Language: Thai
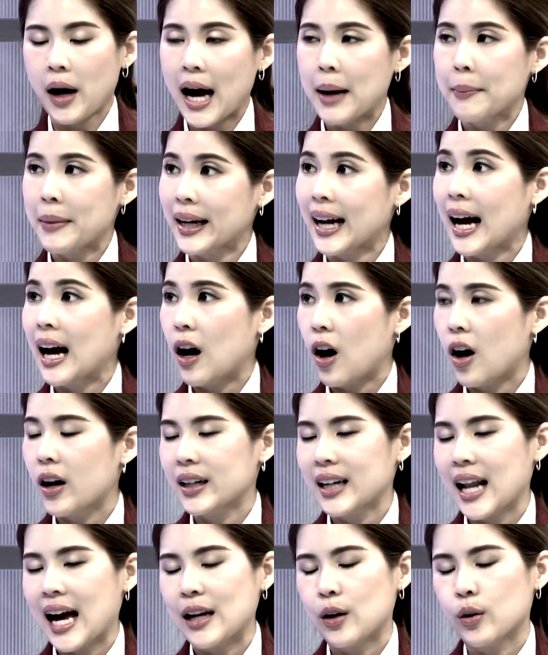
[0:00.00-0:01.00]
อค้าแม่ค้าออ
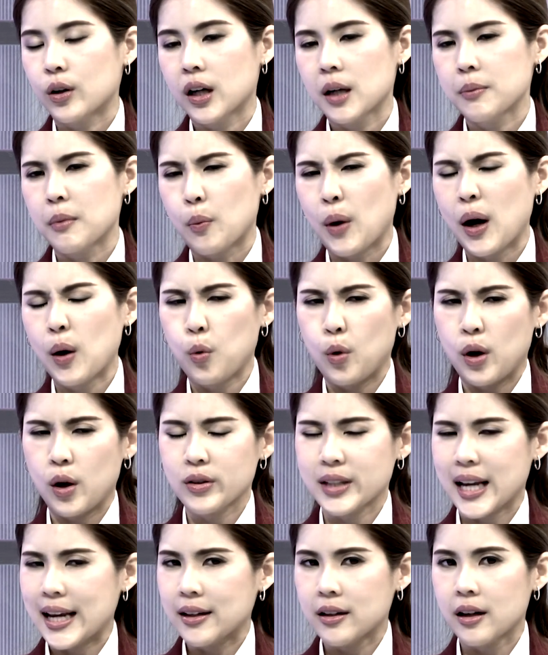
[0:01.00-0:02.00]
นไลน์เราเคยบอกว่าโหย
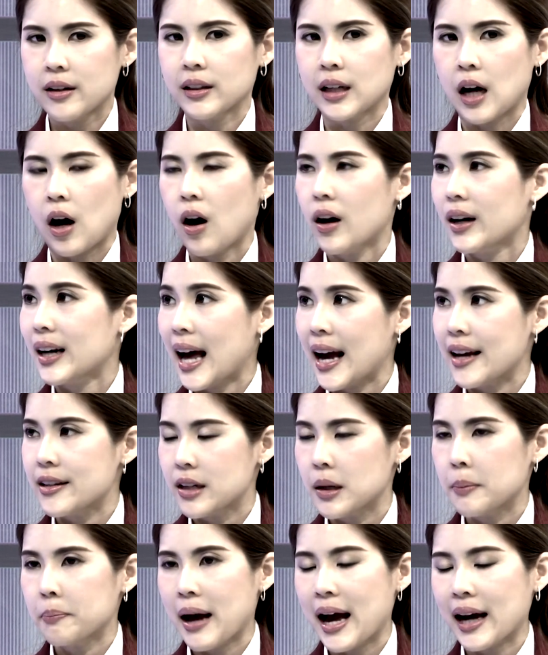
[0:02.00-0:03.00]
เราใช้เงินกับออนไลน์
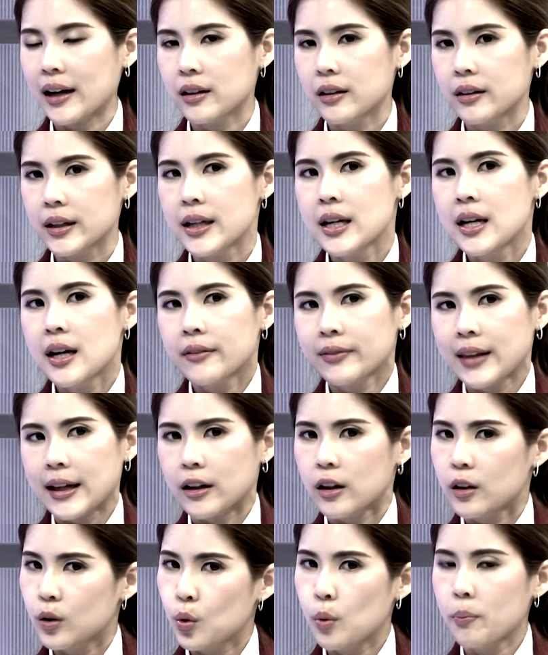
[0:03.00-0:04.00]
เยอะมากเลยแต่
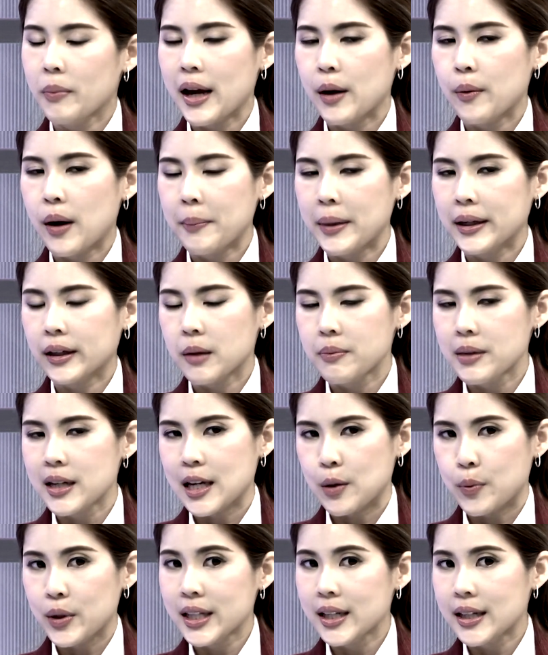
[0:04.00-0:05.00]
ก็รู้ไหมว่ามันก็มี
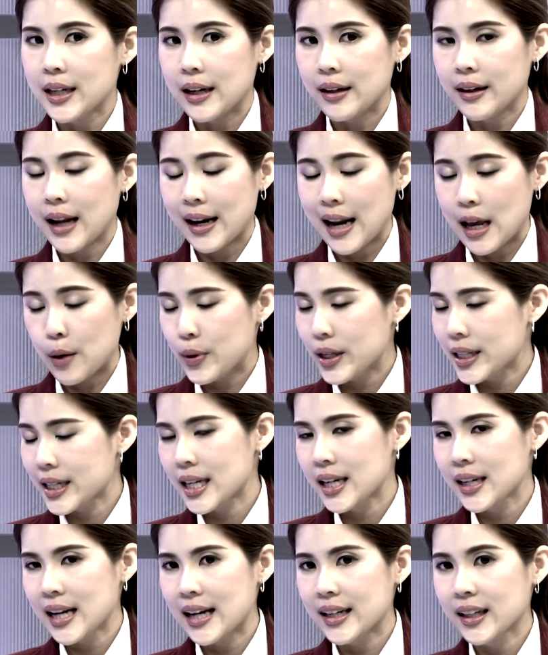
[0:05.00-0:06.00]
อีกวิธีหลายๆวิ
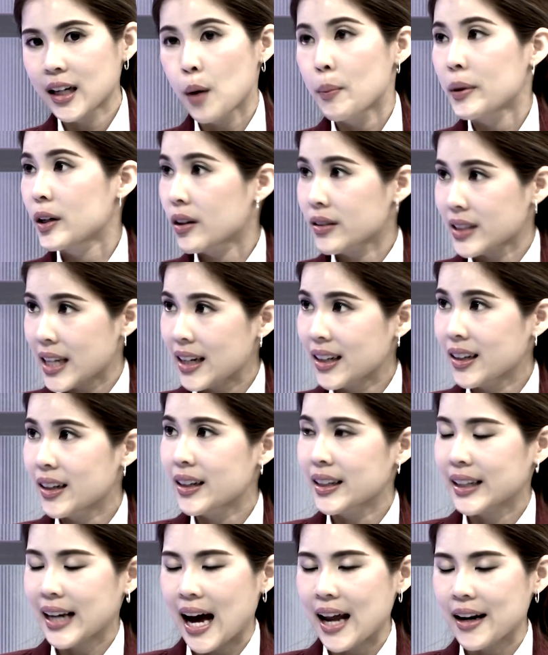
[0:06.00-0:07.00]
ธีนะที่เขาไม่ต้องใช้เงิ
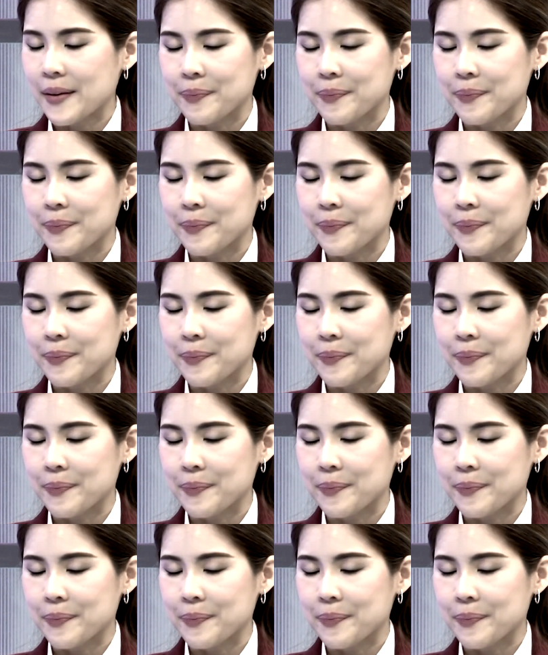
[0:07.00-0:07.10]
นกั